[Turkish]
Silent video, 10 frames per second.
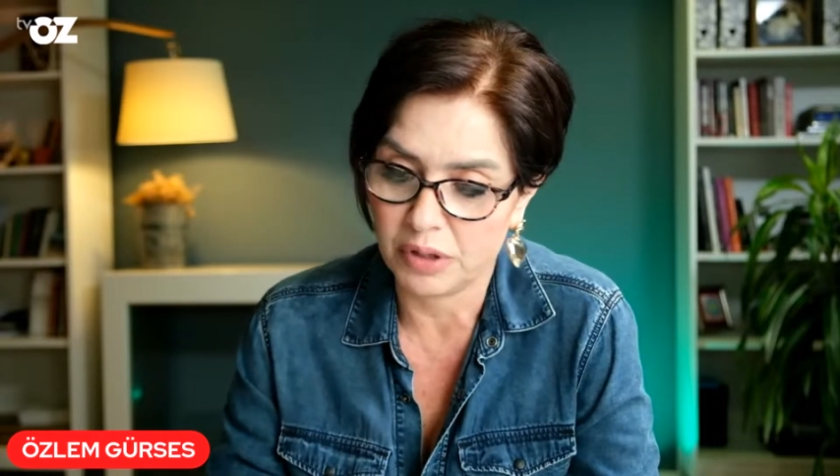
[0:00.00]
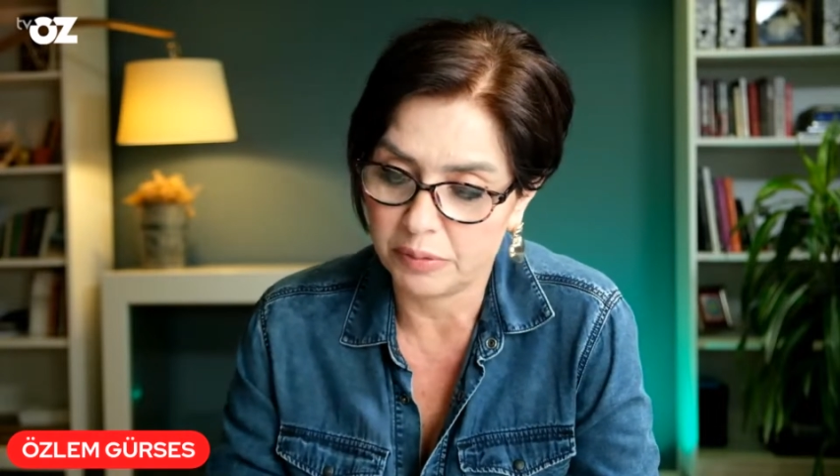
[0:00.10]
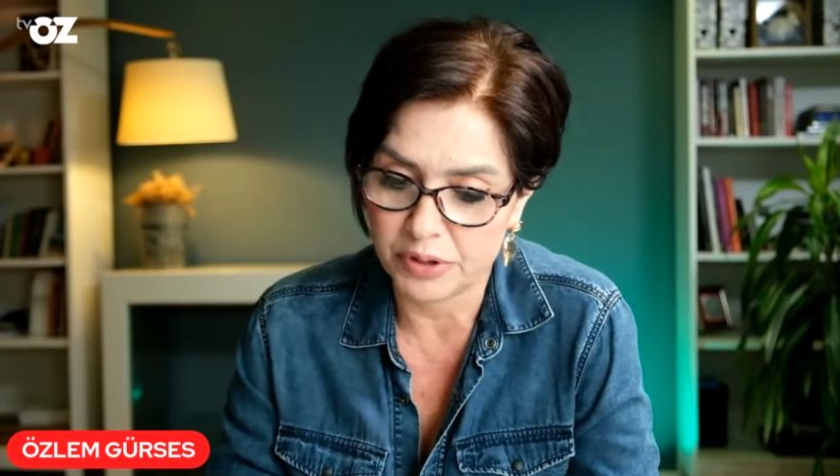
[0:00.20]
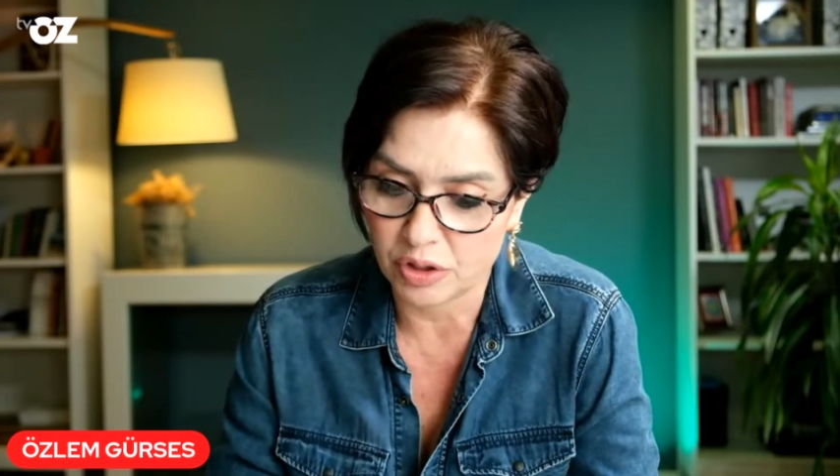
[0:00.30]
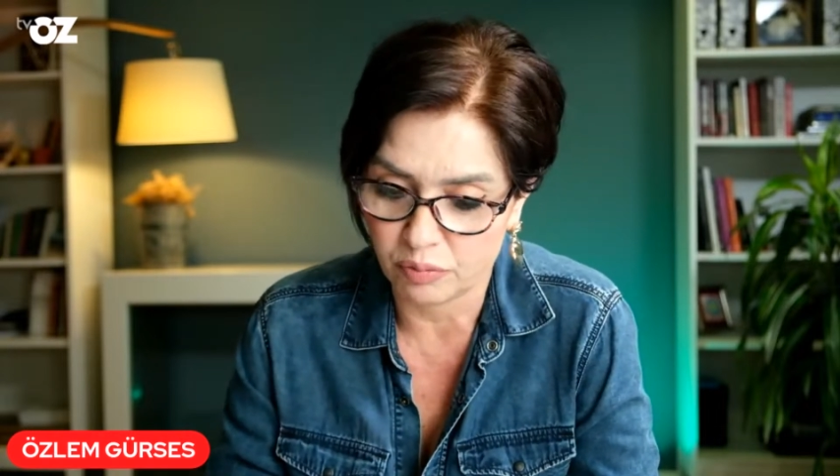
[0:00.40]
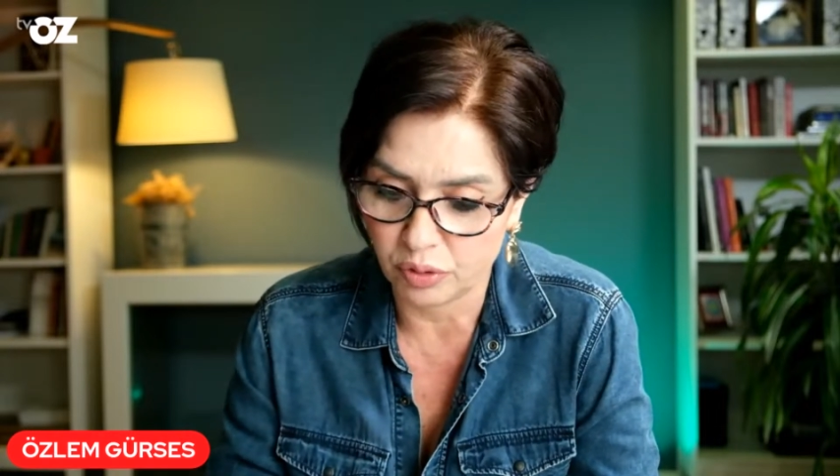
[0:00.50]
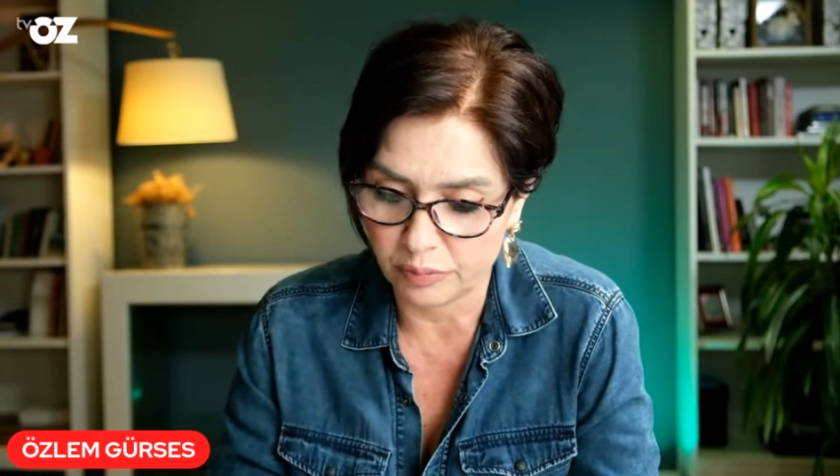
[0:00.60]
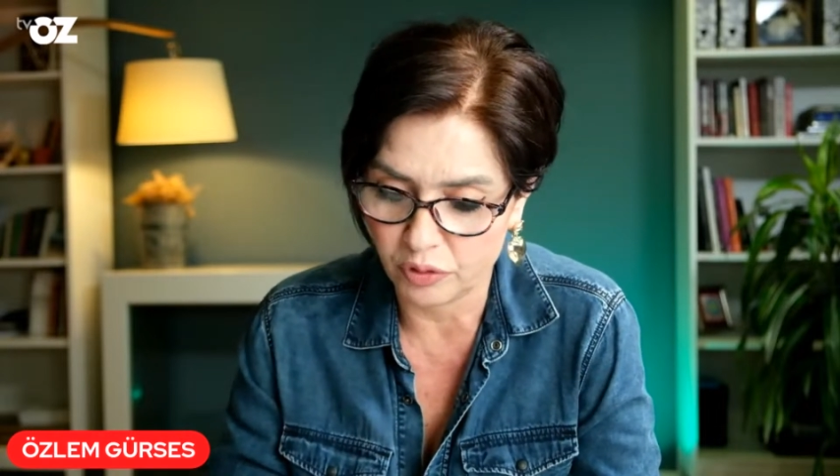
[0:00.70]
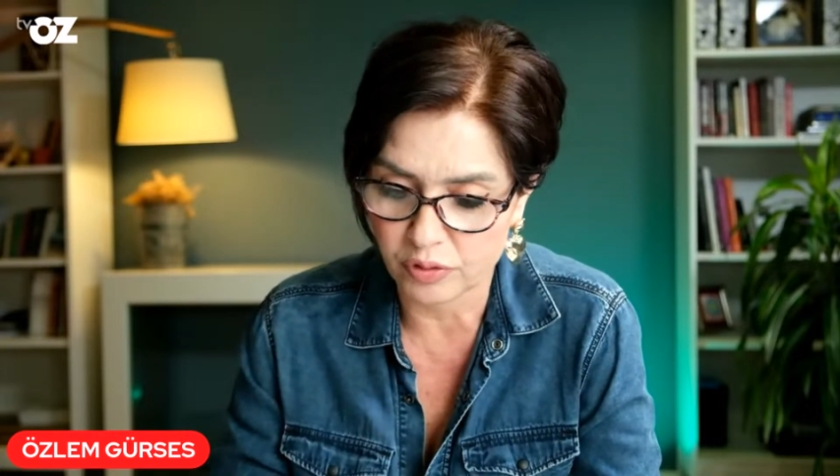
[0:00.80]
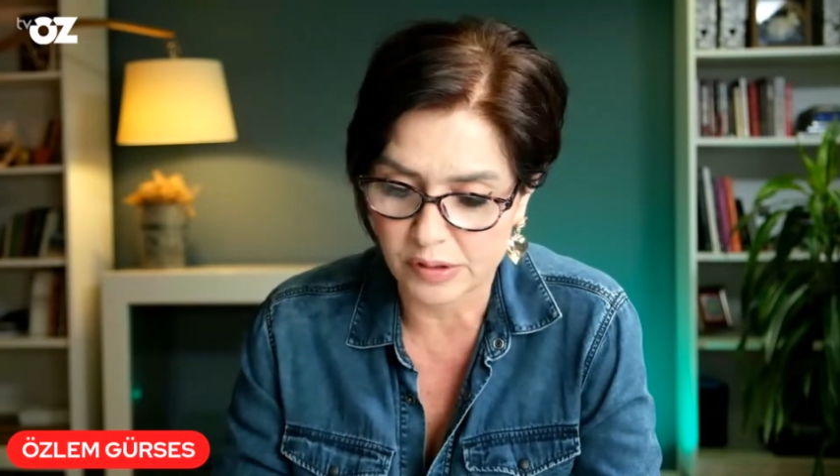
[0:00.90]
ama işte
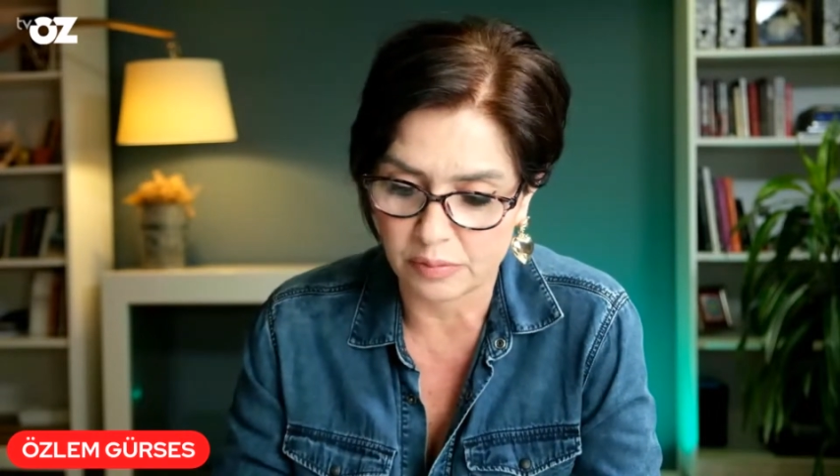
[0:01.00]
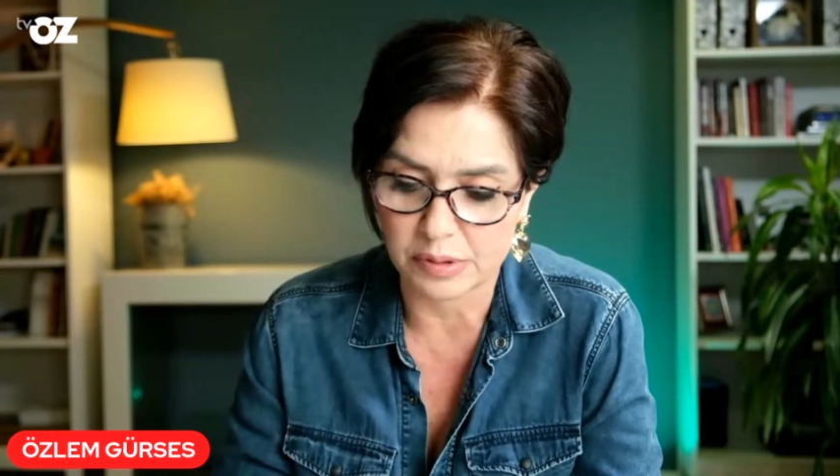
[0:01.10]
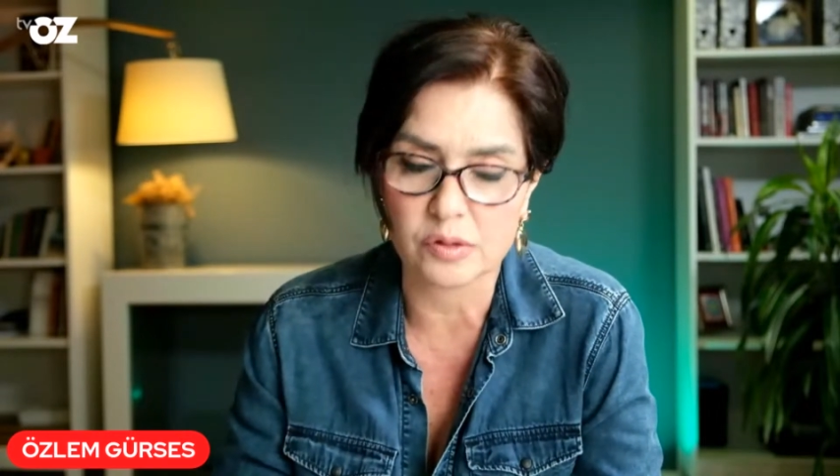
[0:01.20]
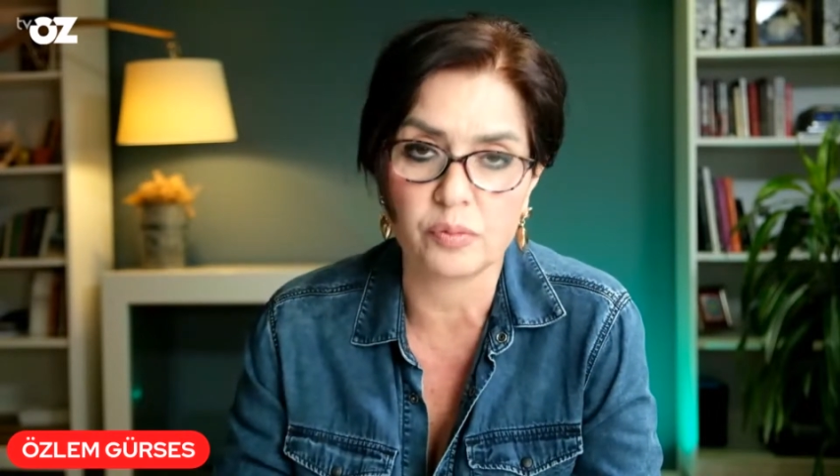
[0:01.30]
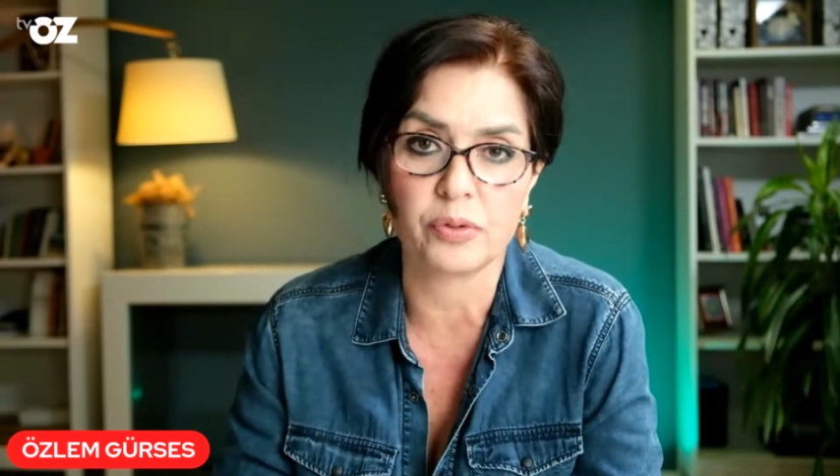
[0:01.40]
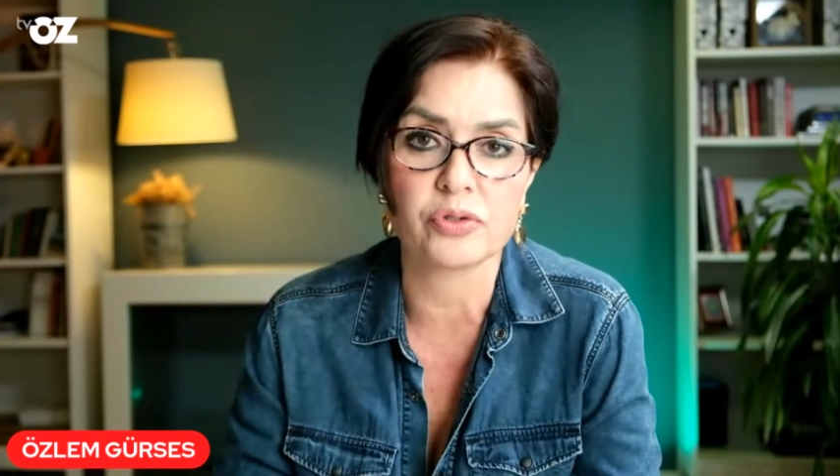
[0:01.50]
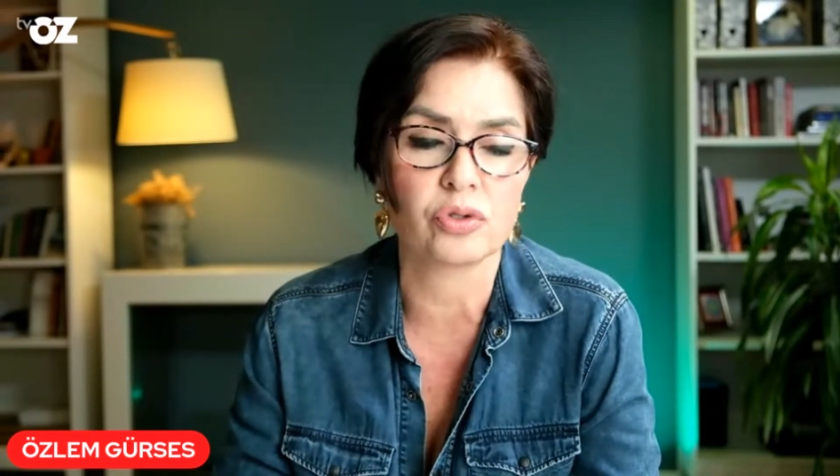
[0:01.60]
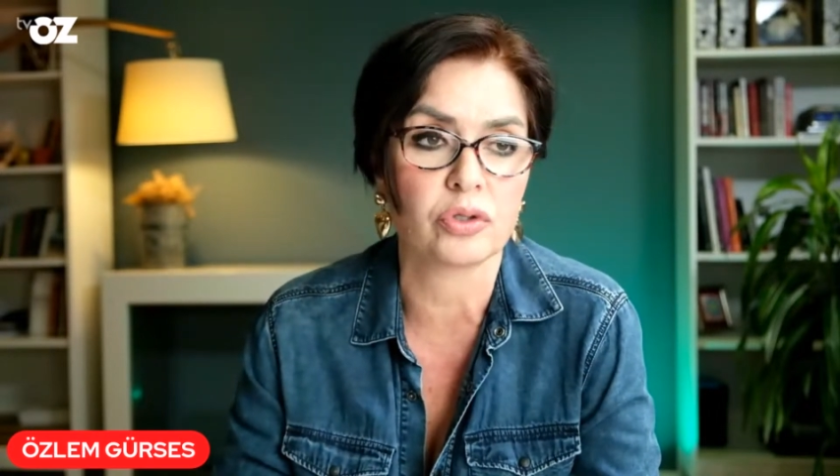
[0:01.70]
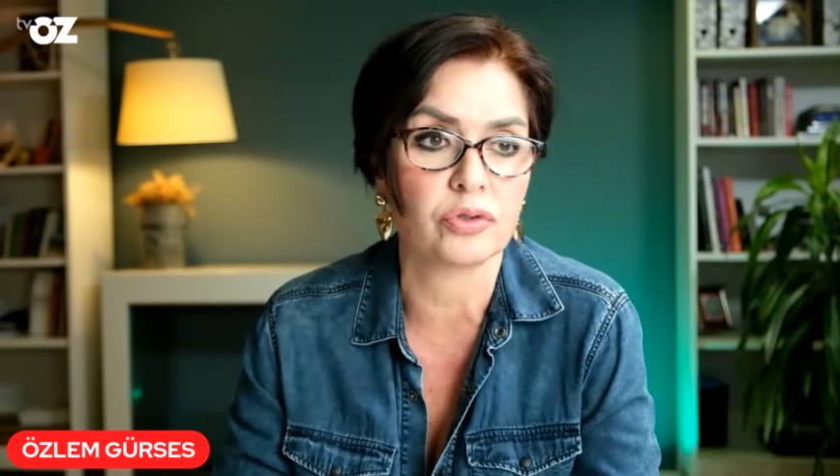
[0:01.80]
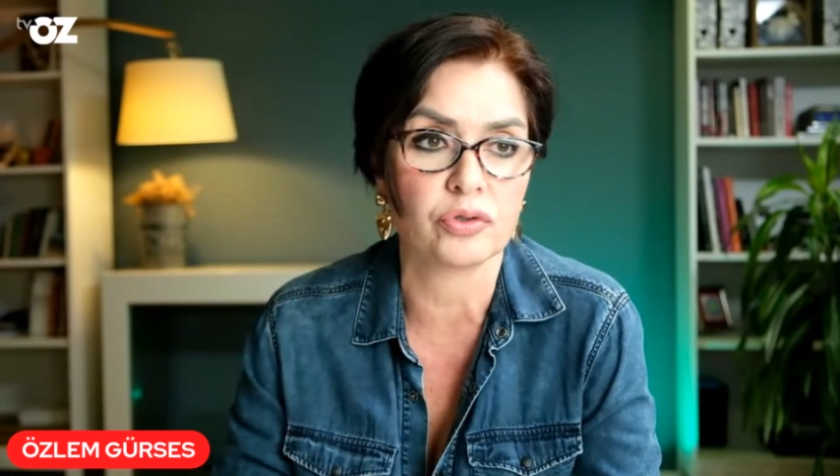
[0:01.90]
bulamıyoruz ki bir
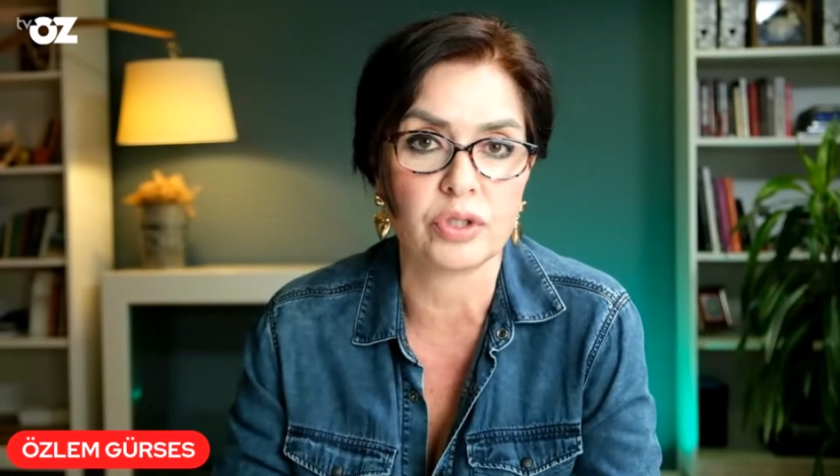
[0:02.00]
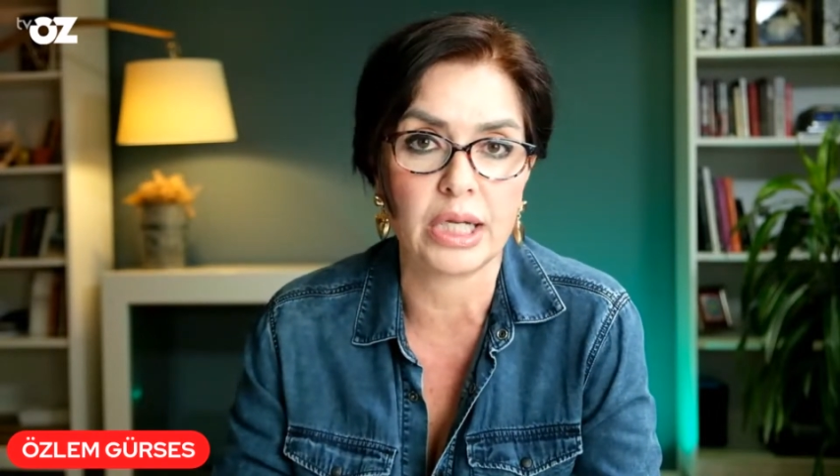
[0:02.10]
sponsordur,